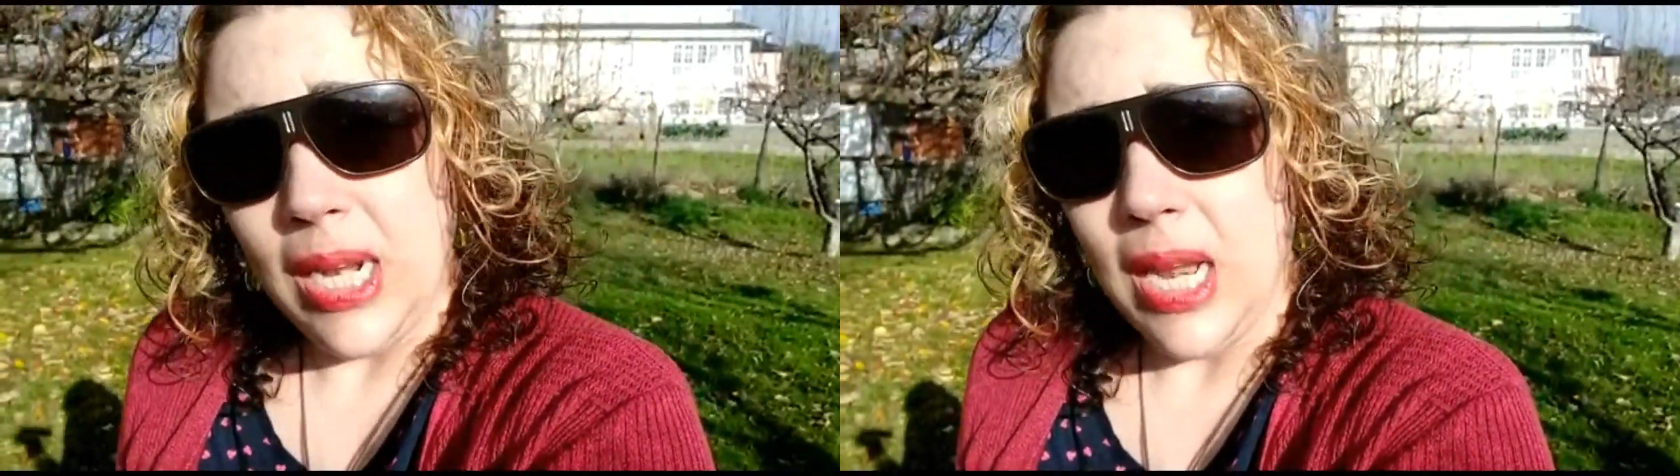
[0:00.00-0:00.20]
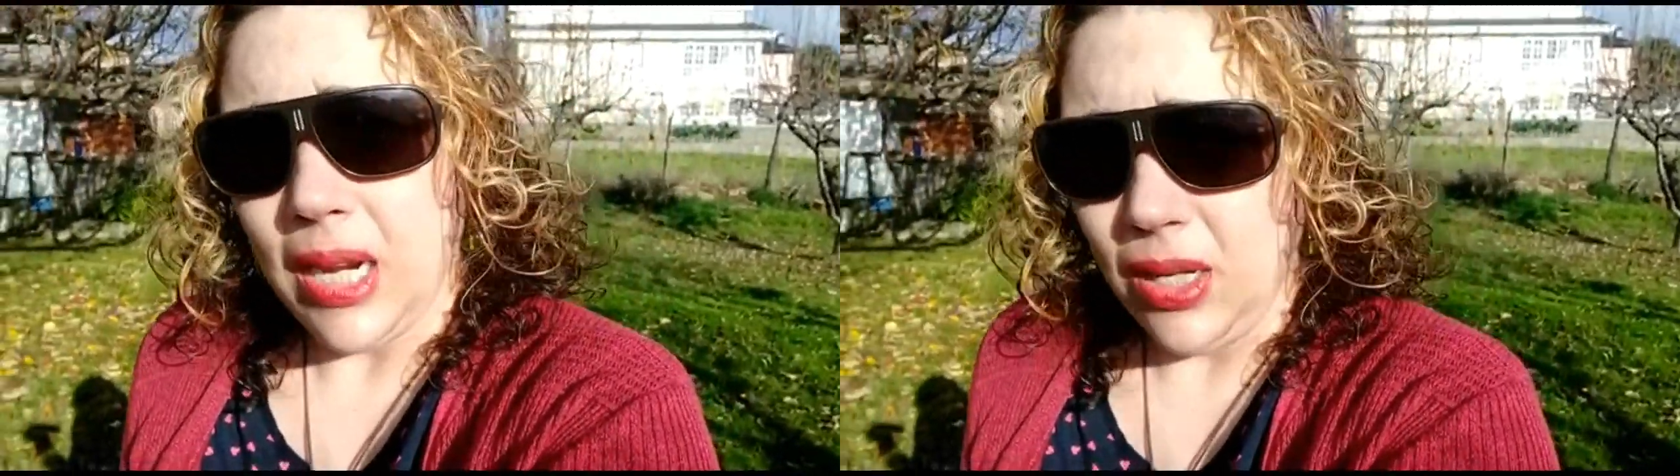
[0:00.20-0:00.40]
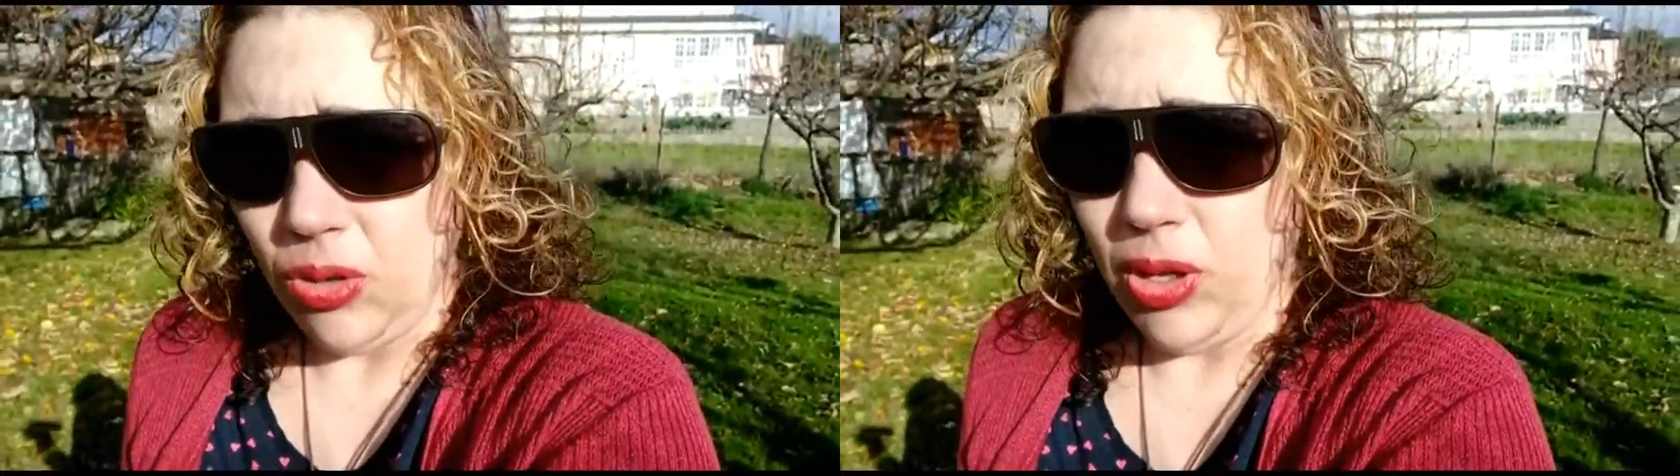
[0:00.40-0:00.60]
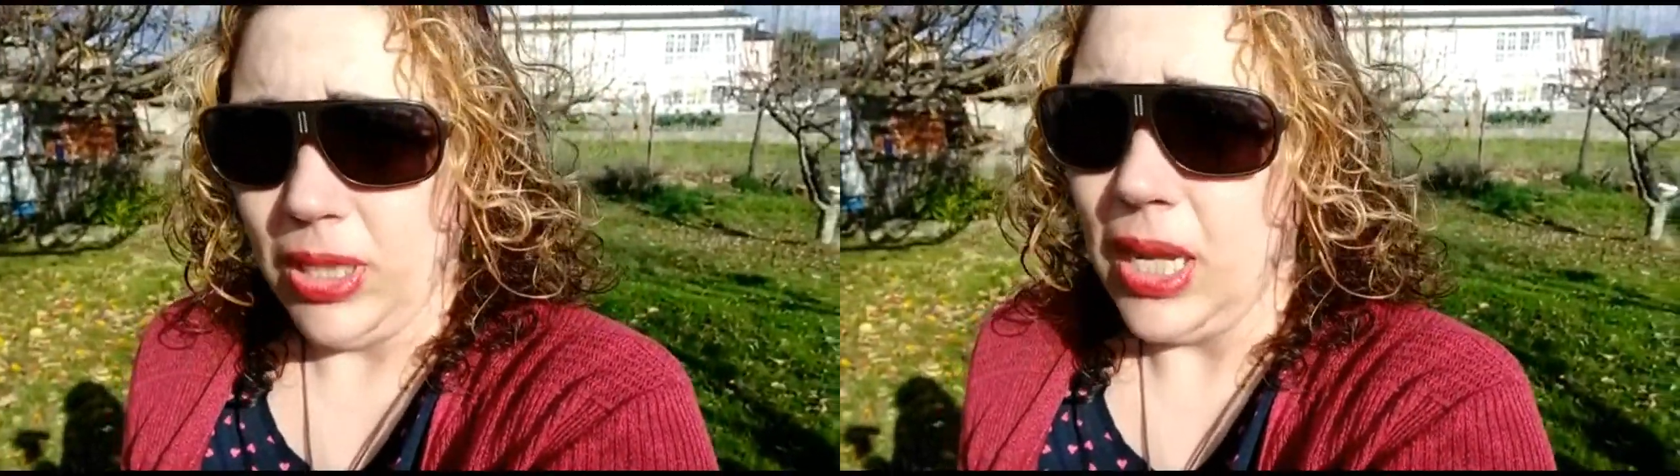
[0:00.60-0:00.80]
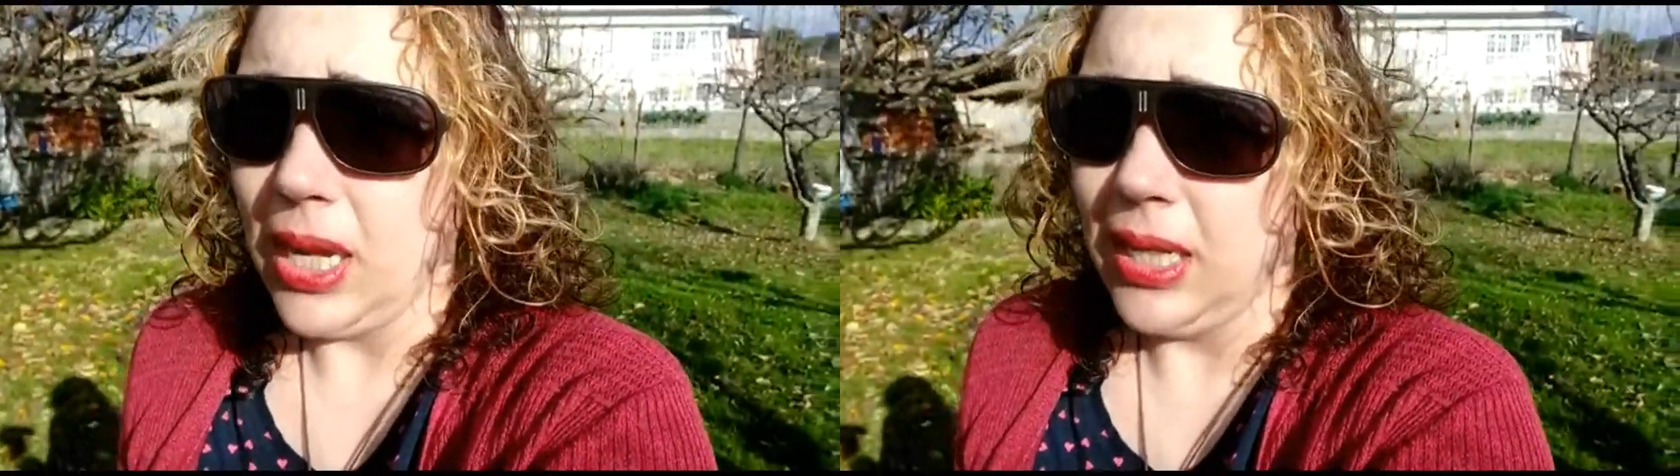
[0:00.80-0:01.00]
la que nos
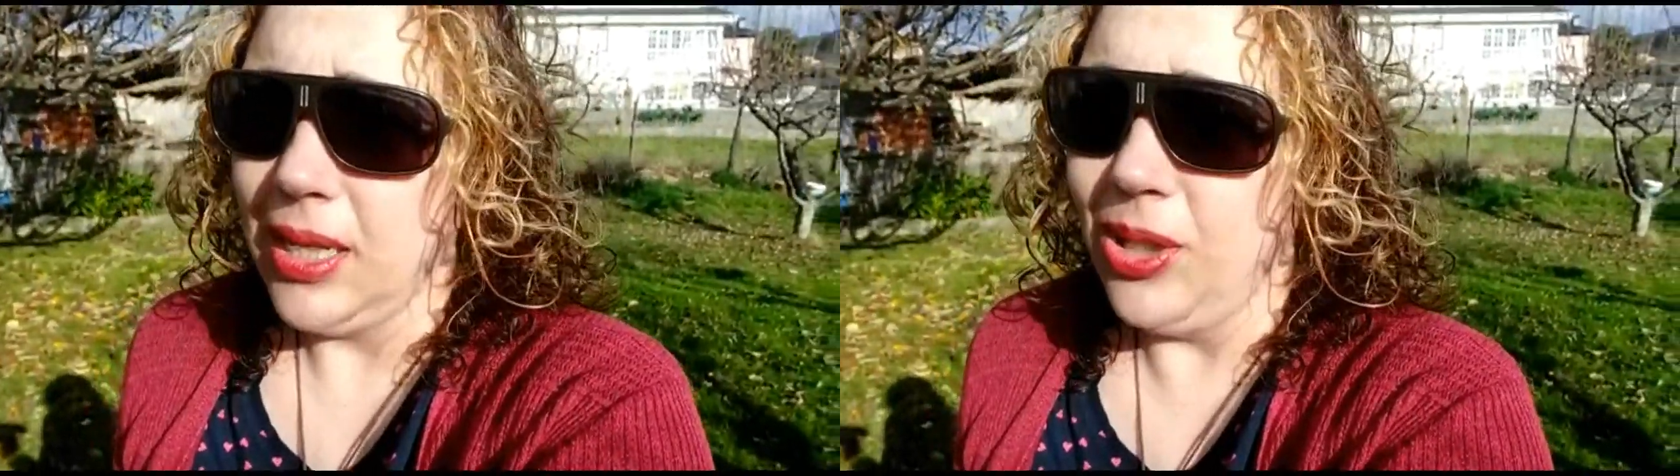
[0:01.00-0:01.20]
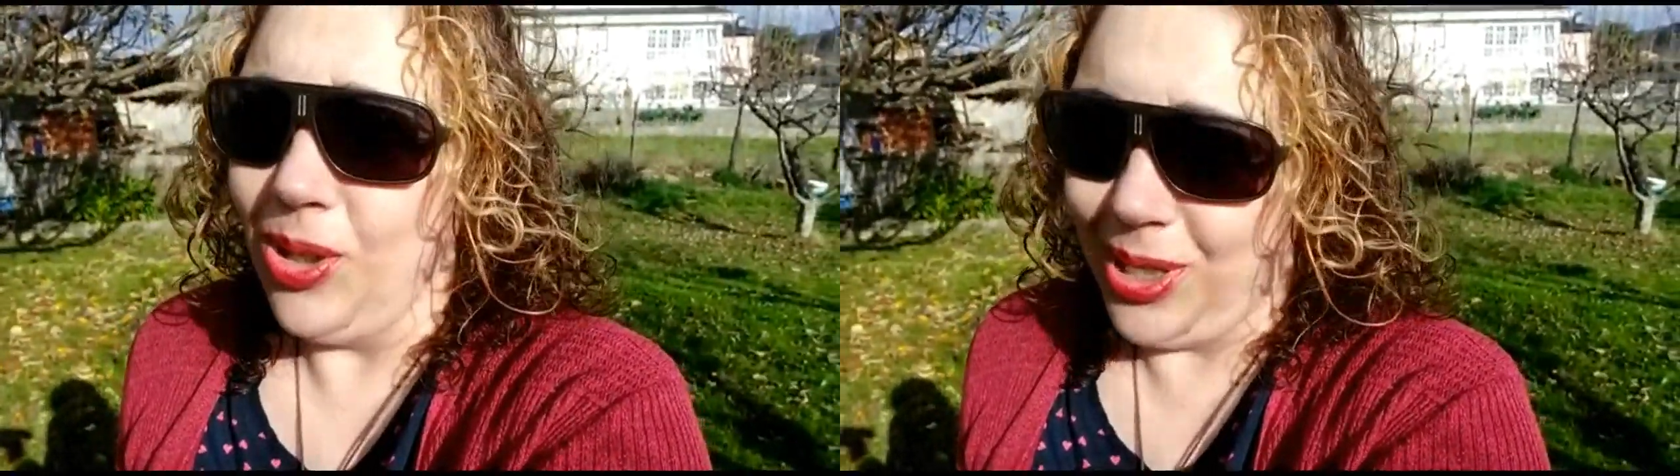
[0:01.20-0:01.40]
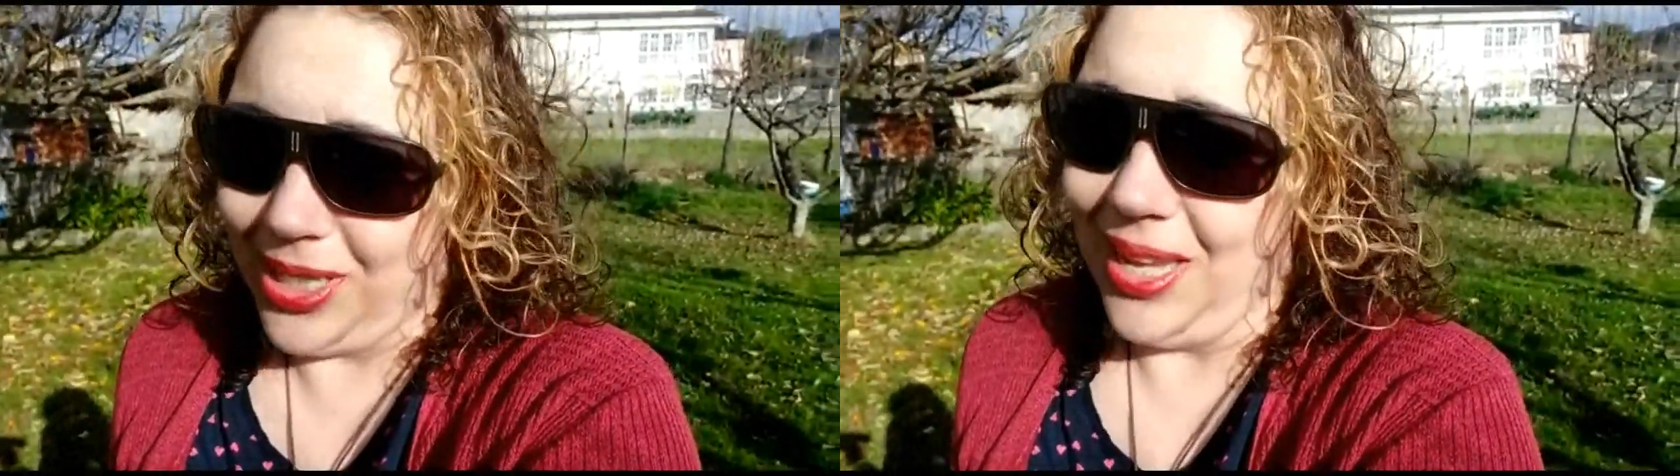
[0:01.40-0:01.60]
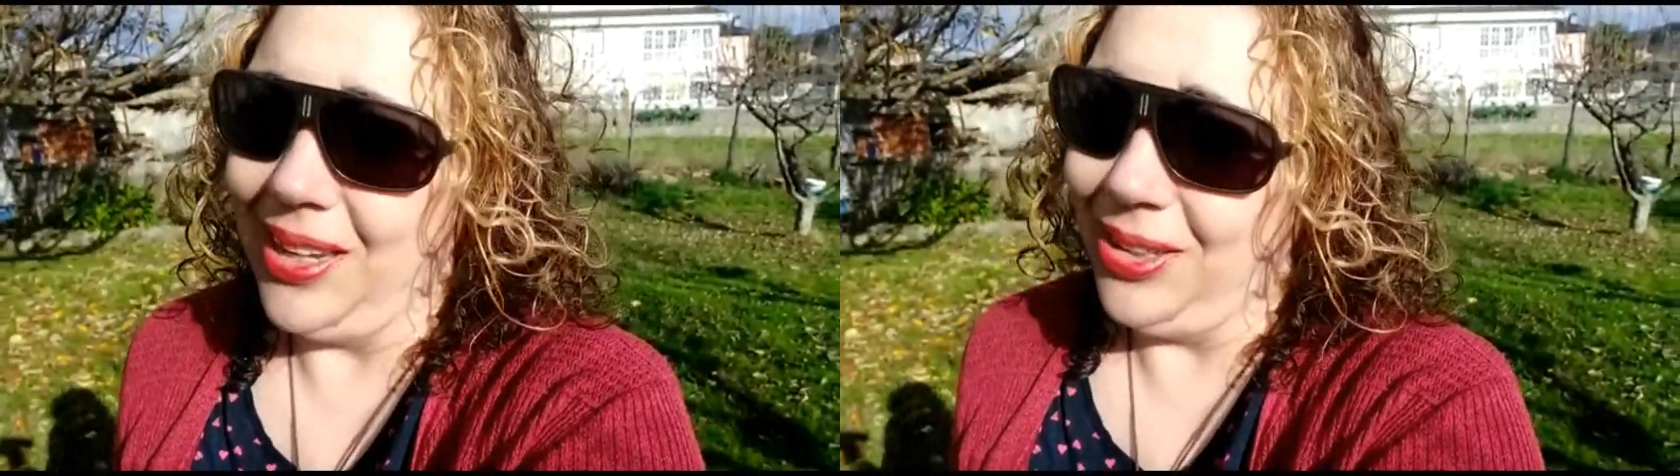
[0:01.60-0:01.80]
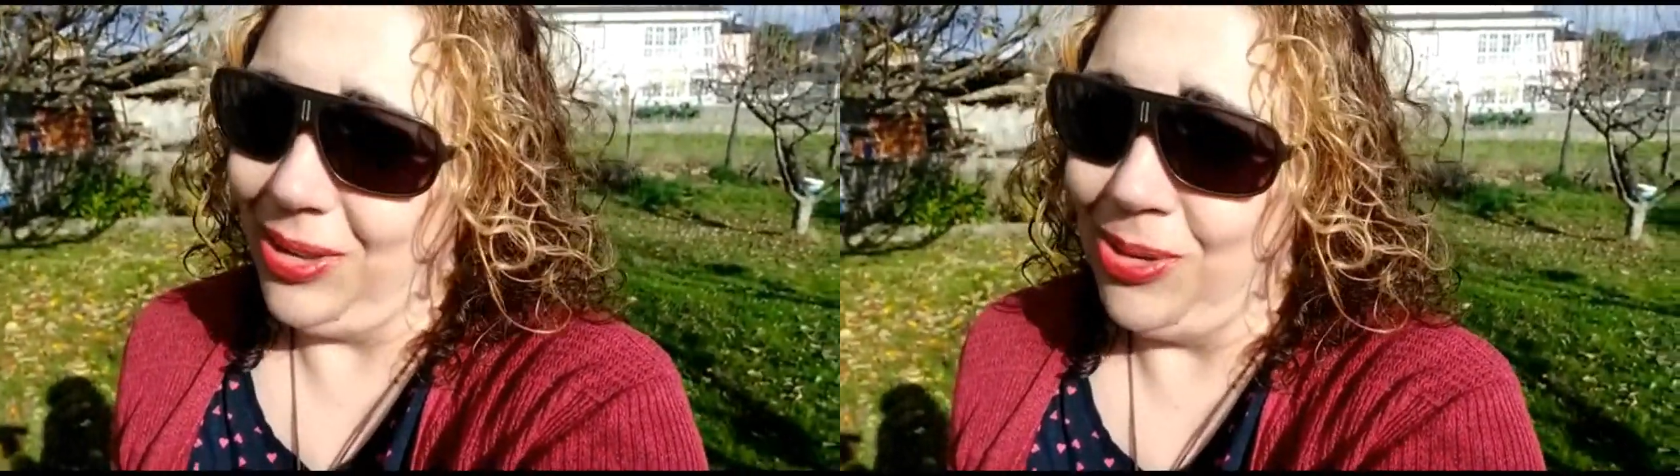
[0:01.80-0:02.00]
está cayendo este
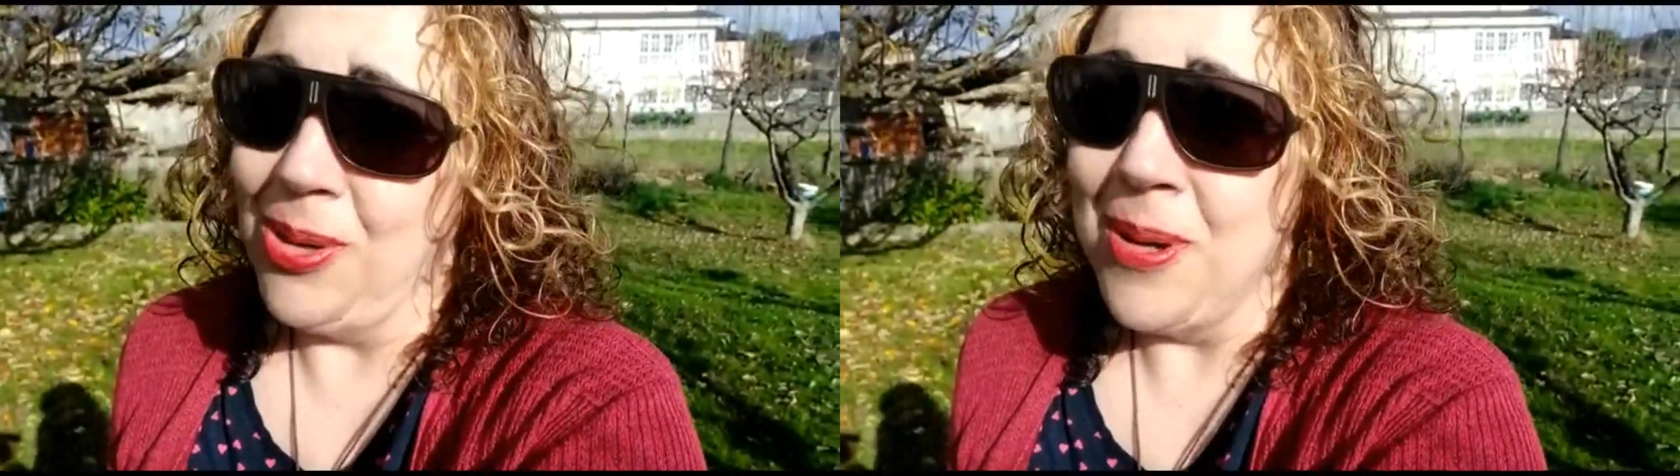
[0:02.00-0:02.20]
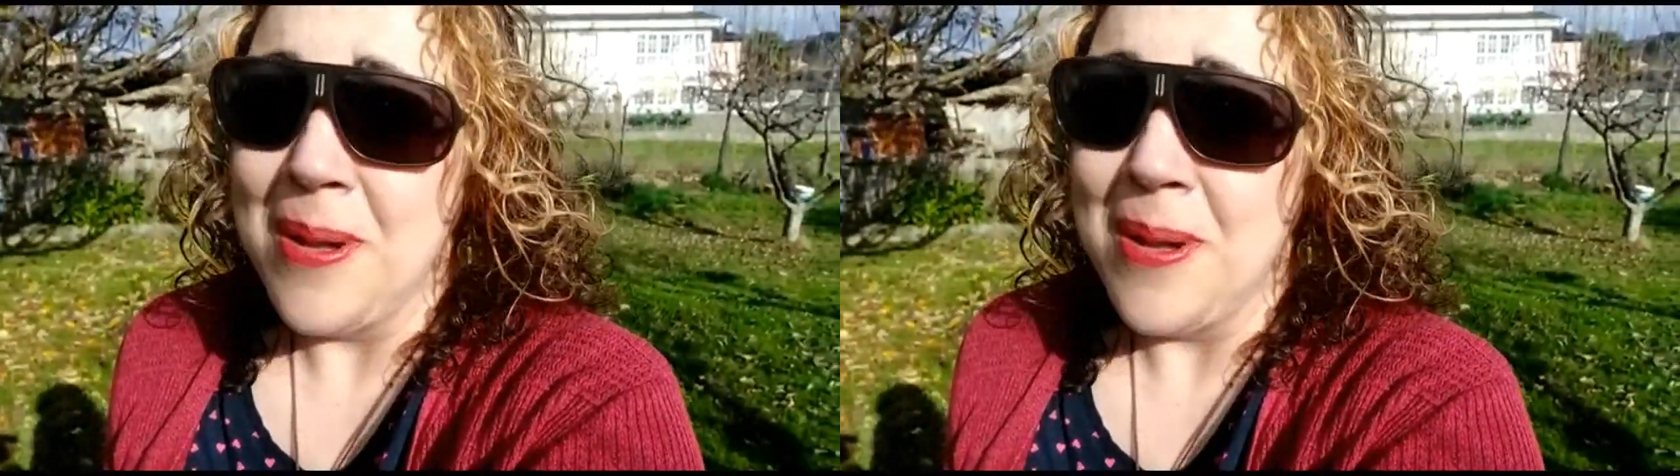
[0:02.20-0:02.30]
año